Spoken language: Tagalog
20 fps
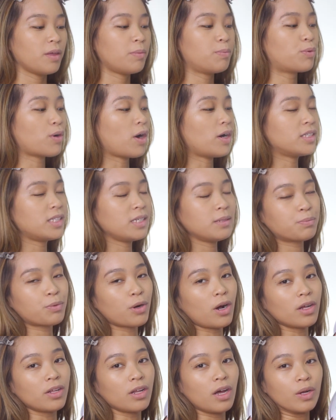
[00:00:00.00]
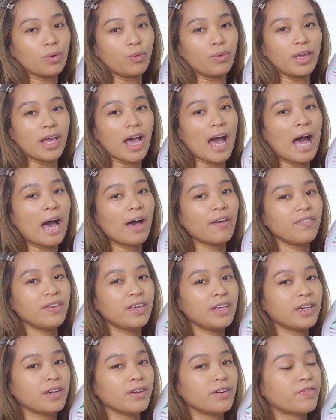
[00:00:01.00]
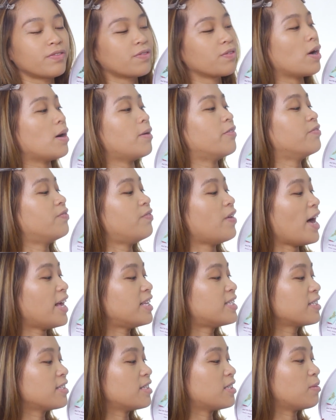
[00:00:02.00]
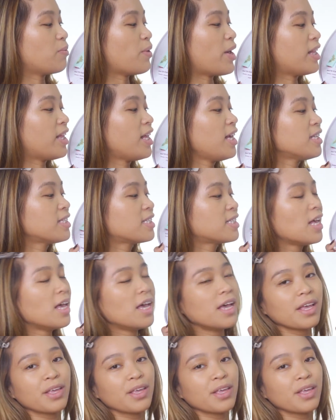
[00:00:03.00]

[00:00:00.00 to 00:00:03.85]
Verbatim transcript: the bronzing product we have here from Vice Cosmetics.